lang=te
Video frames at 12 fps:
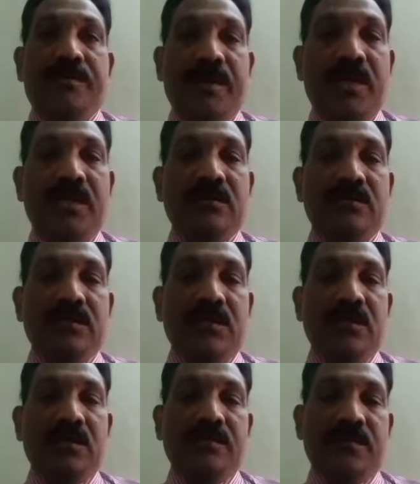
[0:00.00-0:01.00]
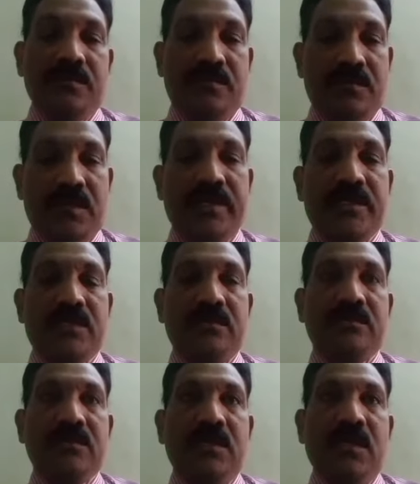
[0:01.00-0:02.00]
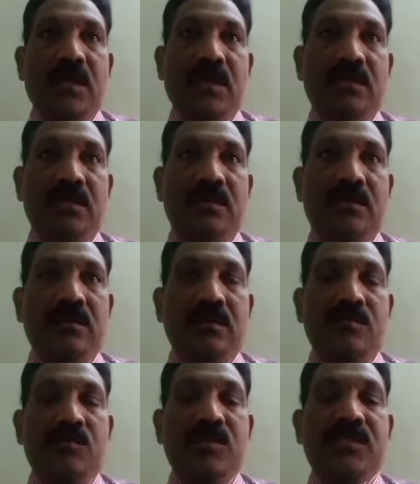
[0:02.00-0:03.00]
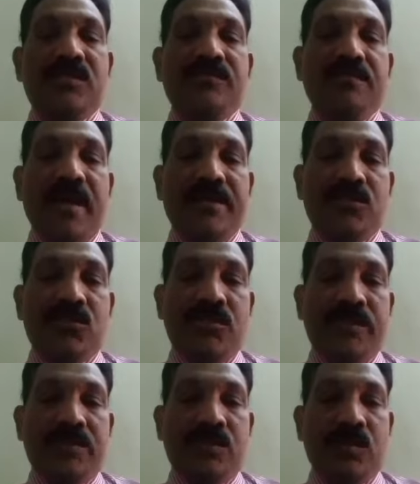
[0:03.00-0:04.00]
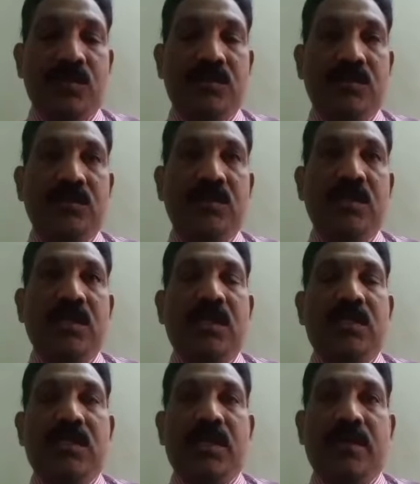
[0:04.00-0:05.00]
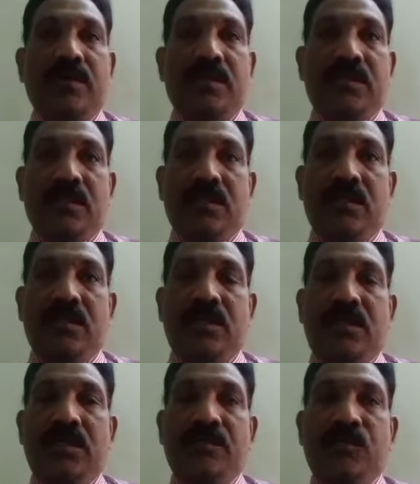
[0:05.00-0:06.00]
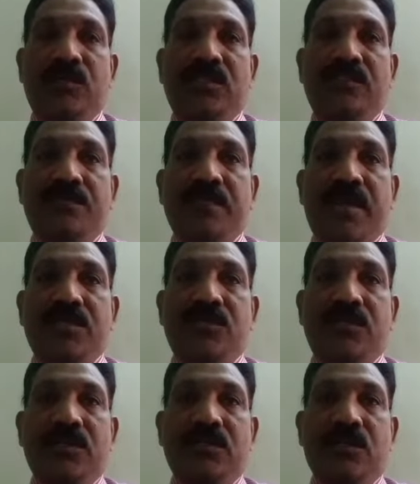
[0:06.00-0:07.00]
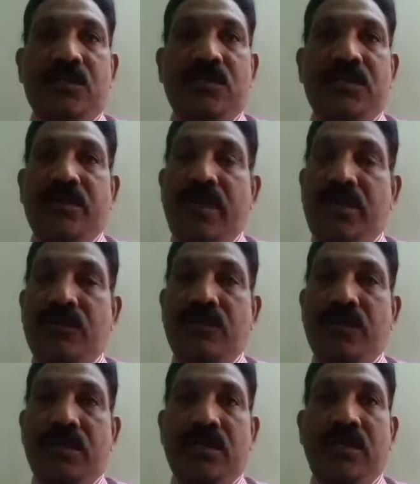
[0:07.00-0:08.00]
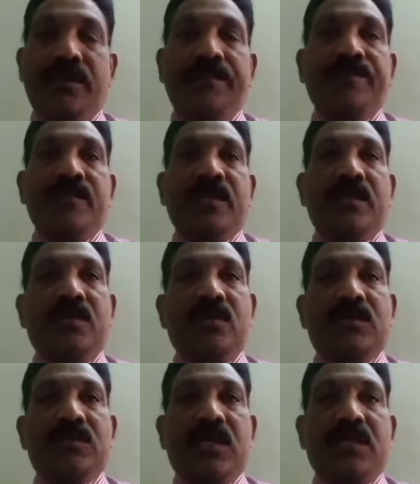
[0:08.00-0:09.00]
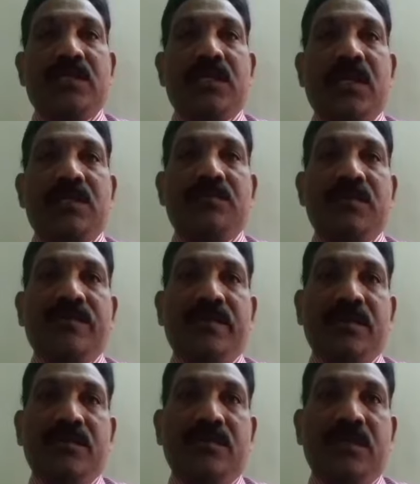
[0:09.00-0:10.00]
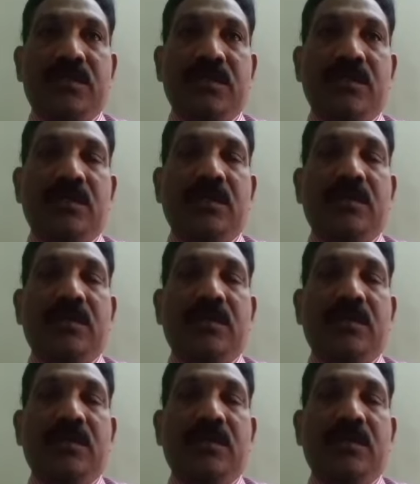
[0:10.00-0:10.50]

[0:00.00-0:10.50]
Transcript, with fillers: బిల్డింగ్ ఉంది కట్టడం అది మున్సిఫ్ మ్యాజిస్ట్రేట్ కోర్టు తర్వాత ఈ మున్సిఫ్ మ్యాజిస్ట్రేట్ కోర్టుకి ఎదురుగానే ఇంకొక చారిత్రాత్మకమైనటువంటి